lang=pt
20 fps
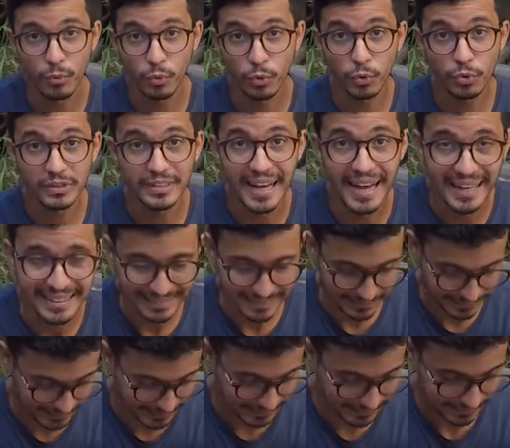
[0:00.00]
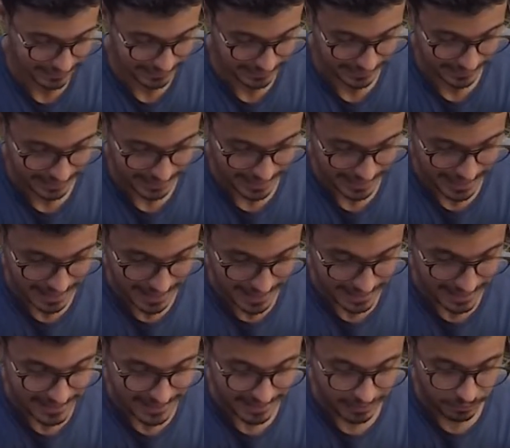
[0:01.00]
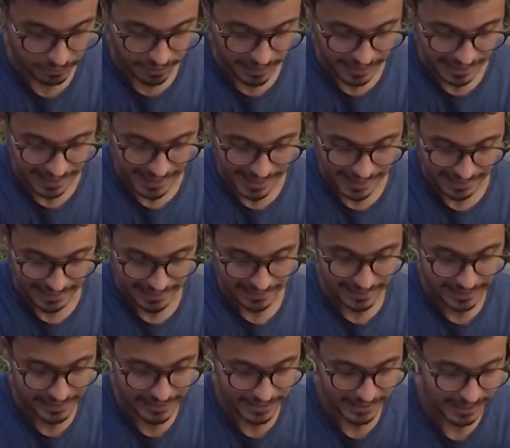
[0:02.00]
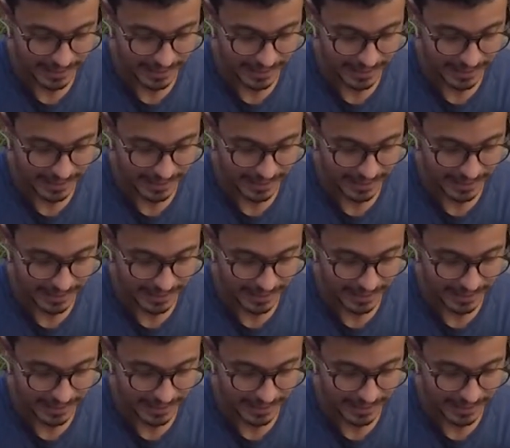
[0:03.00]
grudadas. Sem falar que nesse